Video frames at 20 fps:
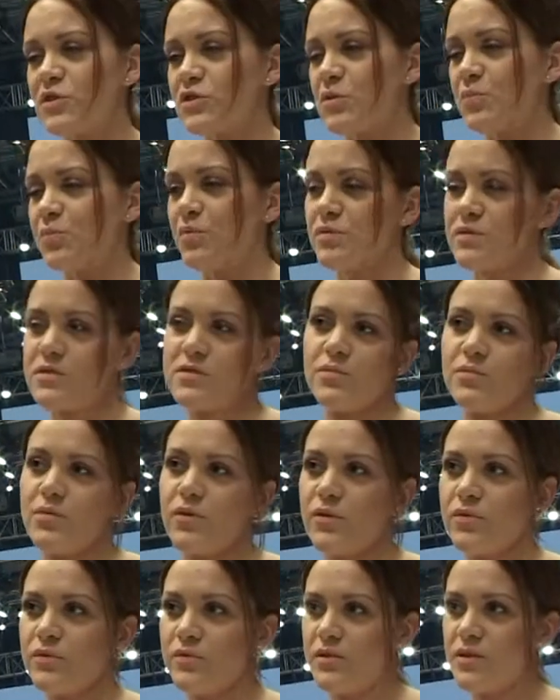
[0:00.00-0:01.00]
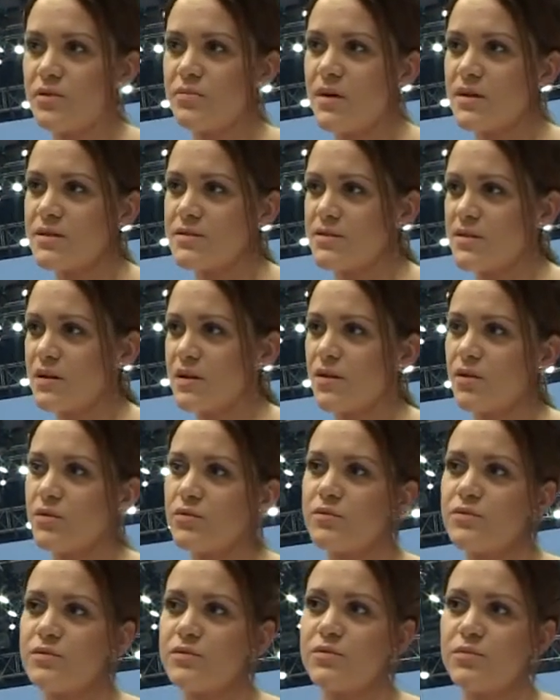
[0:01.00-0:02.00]
ciepłą osobą i bardzo
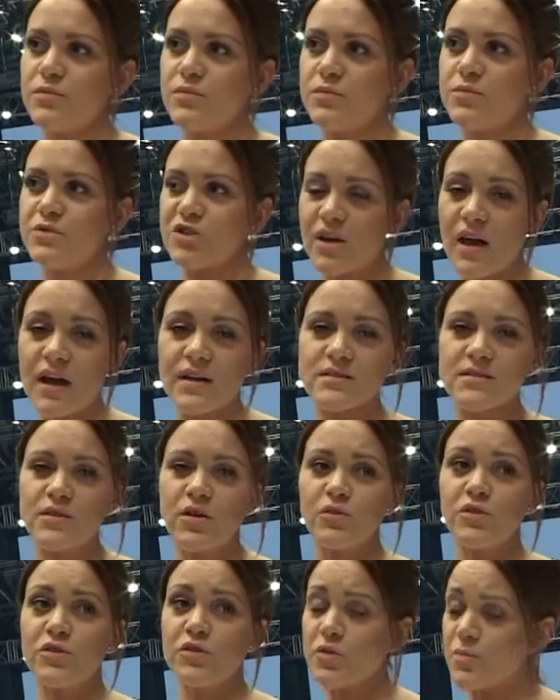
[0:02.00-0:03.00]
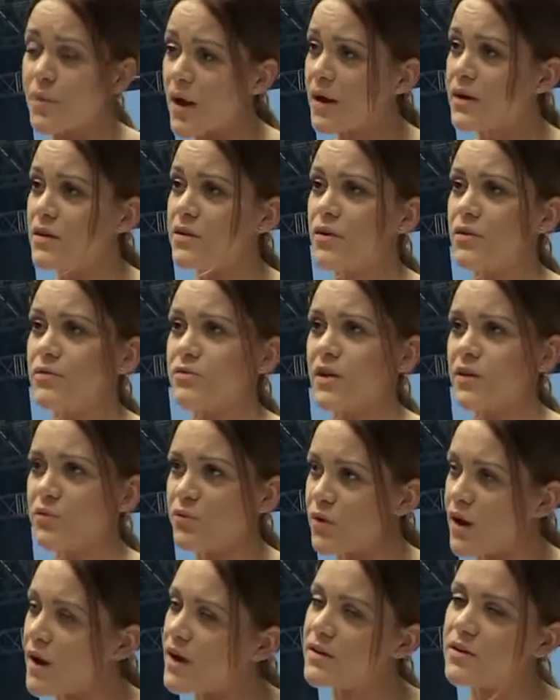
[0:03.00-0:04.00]
taką e, przyjazną i normalną,
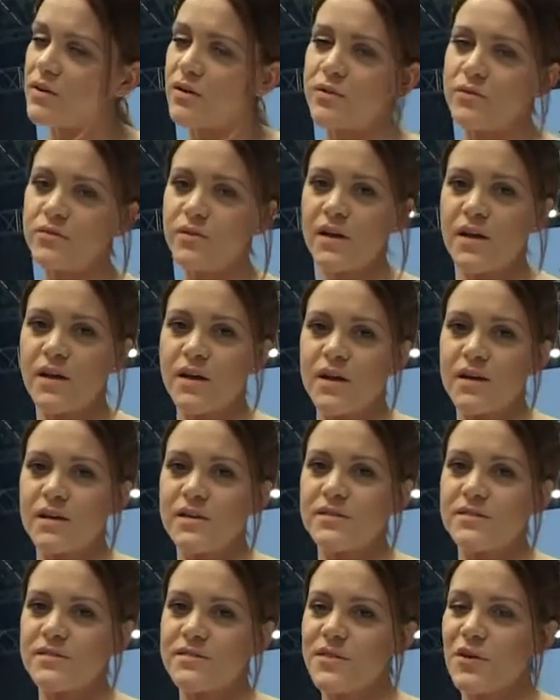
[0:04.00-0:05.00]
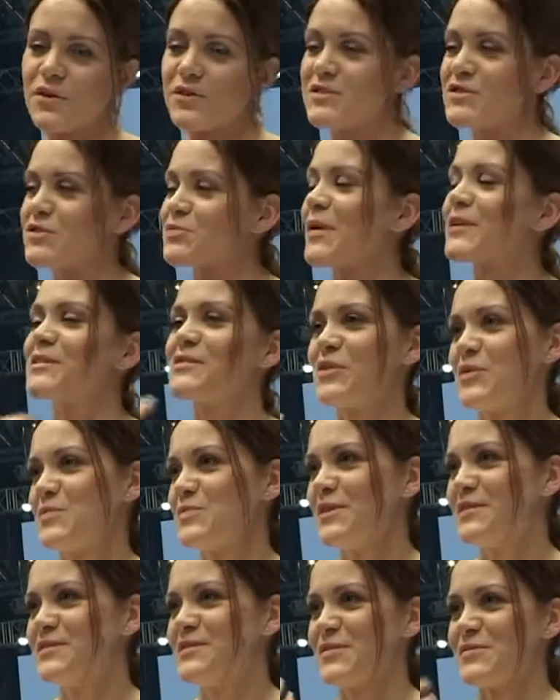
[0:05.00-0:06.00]
naturalną no jest też bardzo
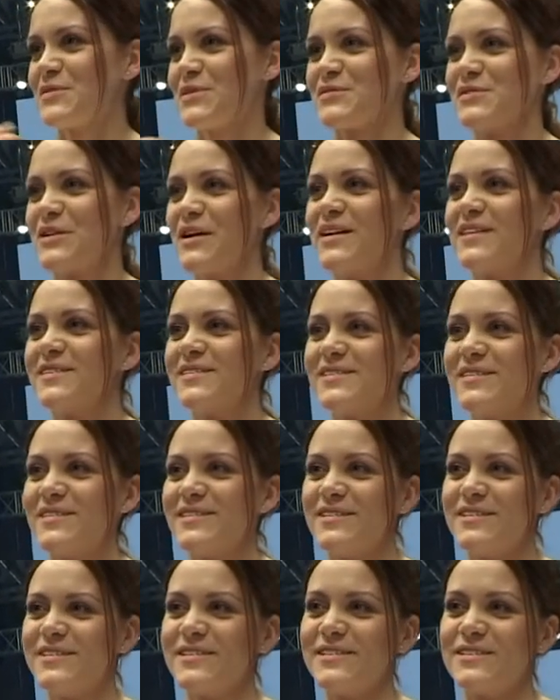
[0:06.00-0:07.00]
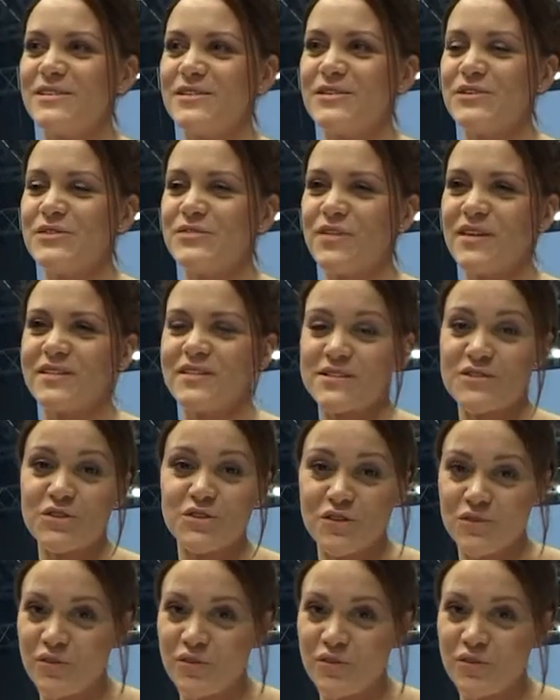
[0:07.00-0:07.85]
kobieca, prawda? I, i, i fantastycznie